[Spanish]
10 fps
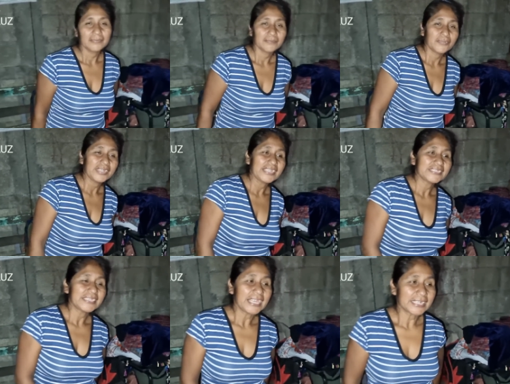Buenas
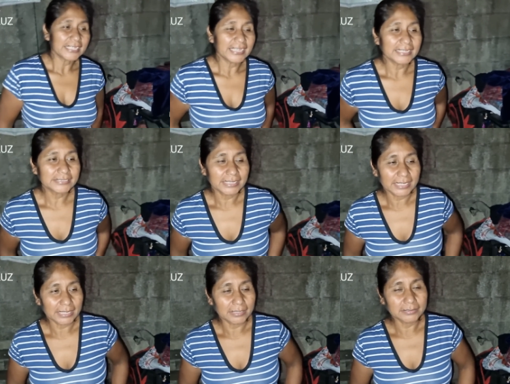tardes,
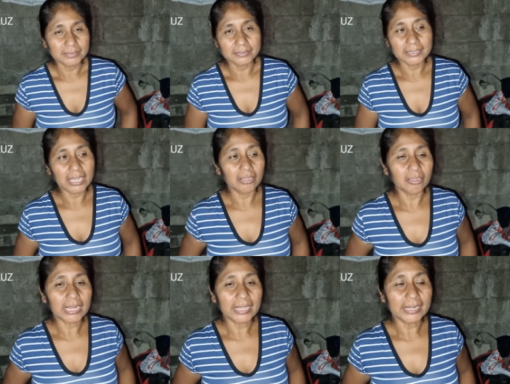eh, licenciado, yo
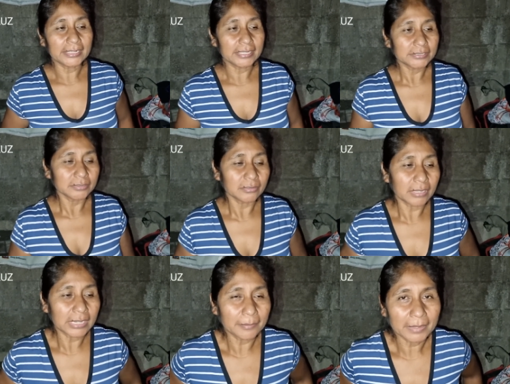le agradezco a
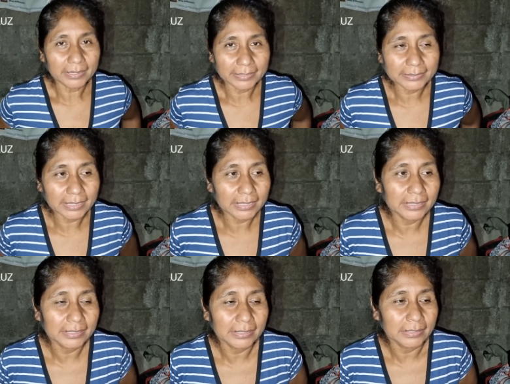la madrina
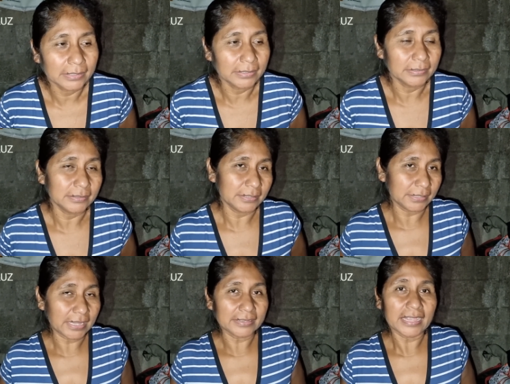del
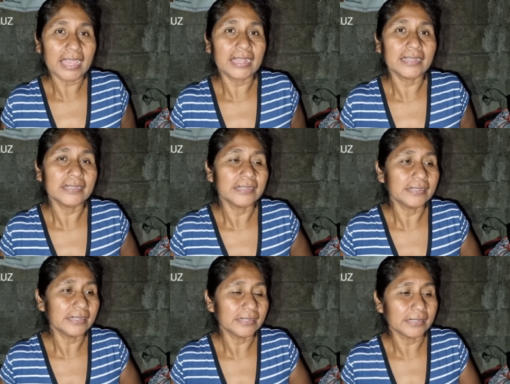canal
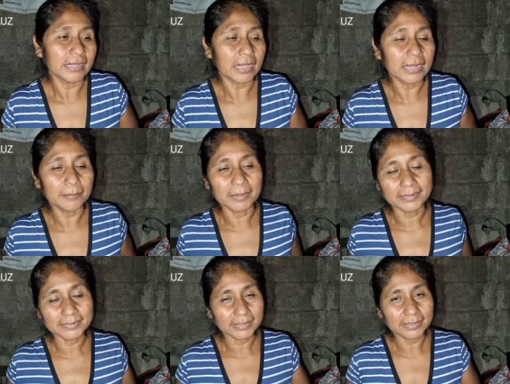y a la
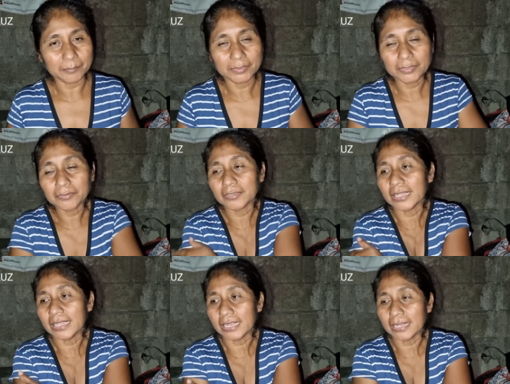madrina de mi hijo que
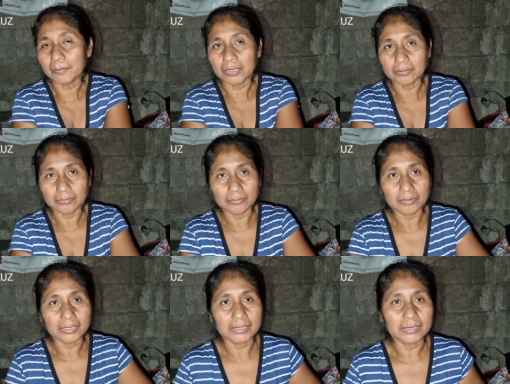le mandó
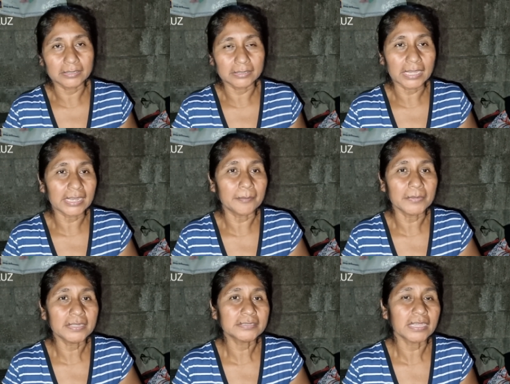la
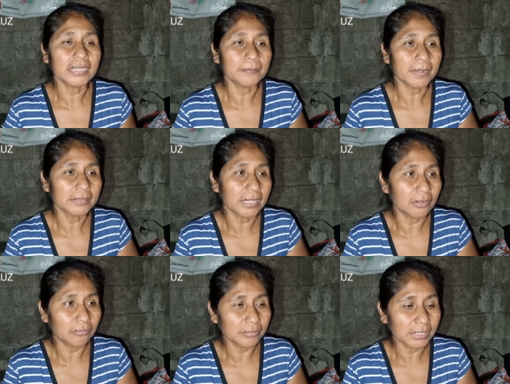camisa y el
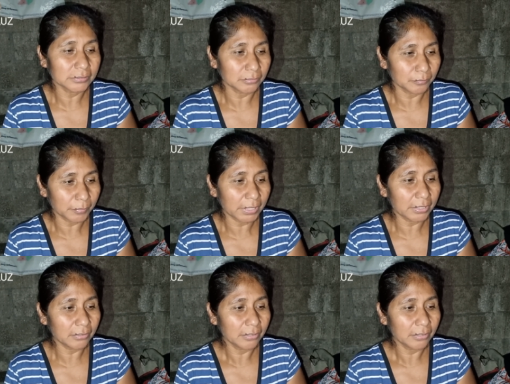pantalón y el sombrero